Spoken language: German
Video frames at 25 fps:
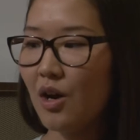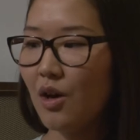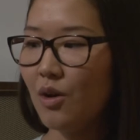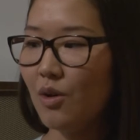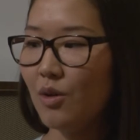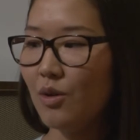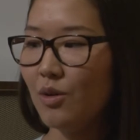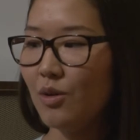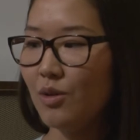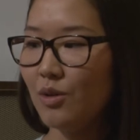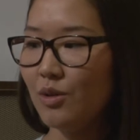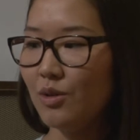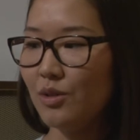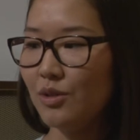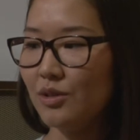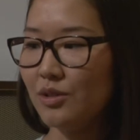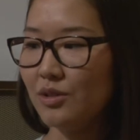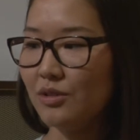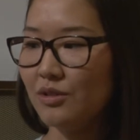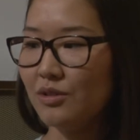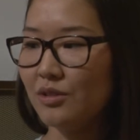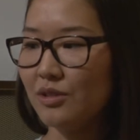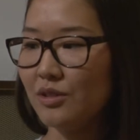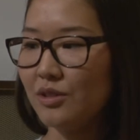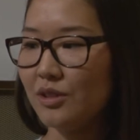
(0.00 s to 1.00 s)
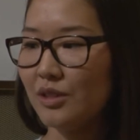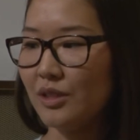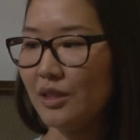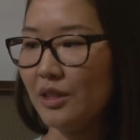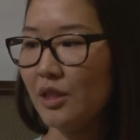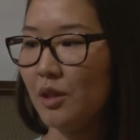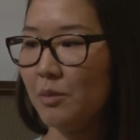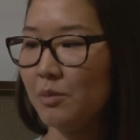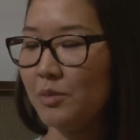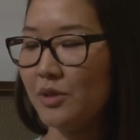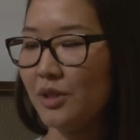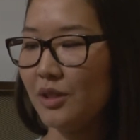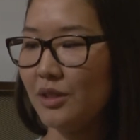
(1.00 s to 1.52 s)
Und
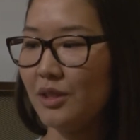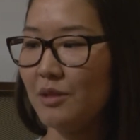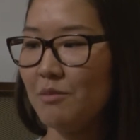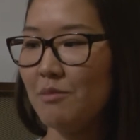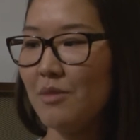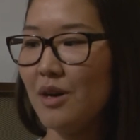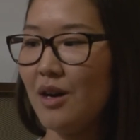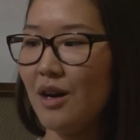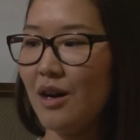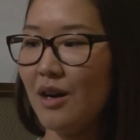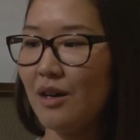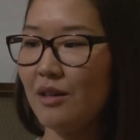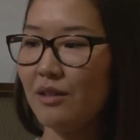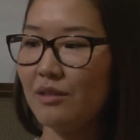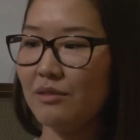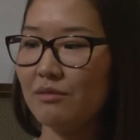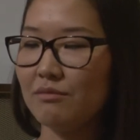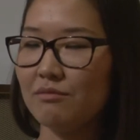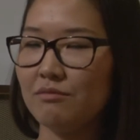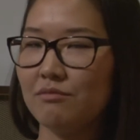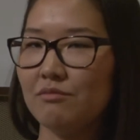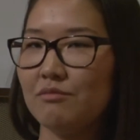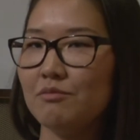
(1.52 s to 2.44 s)
ich habe dann immer